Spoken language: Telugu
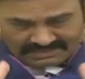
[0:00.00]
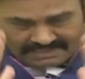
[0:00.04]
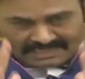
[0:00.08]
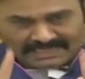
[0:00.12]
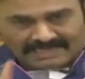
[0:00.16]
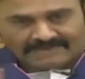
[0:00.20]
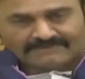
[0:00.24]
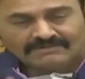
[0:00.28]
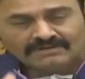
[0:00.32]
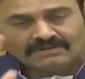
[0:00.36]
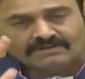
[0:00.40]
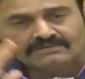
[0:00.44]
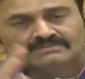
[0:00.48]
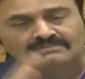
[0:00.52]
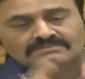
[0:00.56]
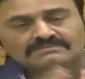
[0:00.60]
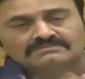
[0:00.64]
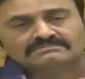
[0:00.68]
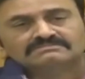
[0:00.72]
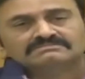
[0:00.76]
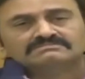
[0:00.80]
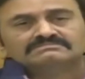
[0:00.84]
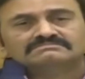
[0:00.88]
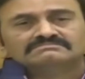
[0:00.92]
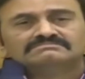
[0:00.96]
కేవలం
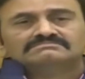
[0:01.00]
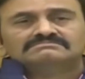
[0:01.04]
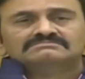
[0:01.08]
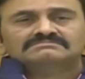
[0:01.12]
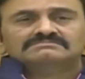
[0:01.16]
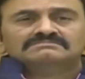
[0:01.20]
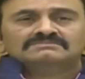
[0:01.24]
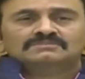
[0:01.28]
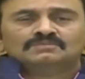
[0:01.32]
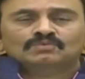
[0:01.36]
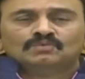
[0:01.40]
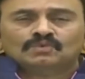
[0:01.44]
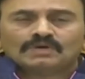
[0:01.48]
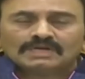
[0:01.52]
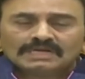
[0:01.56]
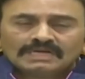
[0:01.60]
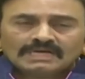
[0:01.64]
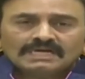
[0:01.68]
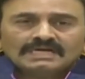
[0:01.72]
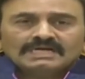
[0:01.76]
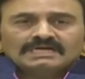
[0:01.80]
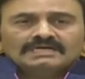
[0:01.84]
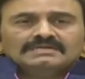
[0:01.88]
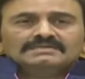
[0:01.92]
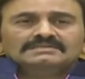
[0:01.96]
ఒక
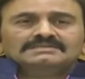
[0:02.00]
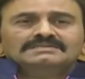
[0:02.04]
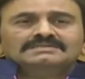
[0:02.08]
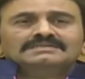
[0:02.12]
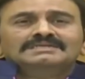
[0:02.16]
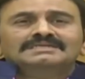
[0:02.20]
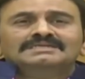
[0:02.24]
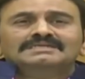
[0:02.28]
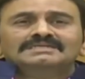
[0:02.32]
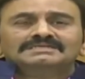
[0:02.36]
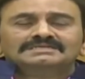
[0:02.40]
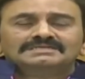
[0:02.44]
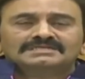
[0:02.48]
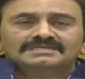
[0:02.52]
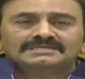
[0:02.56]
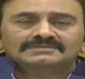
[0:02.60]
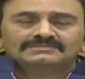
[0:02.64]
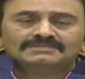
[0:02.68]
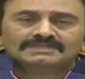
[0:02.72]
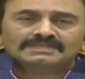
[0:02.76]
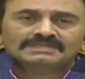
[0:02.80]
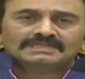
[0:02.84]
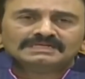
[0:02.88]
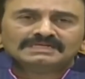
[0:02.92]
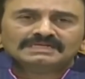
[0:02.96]
ఇండస్ట్రీ
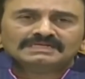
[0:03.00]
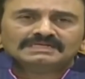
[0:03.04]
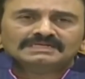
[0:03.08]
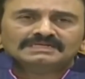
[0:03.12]
మీద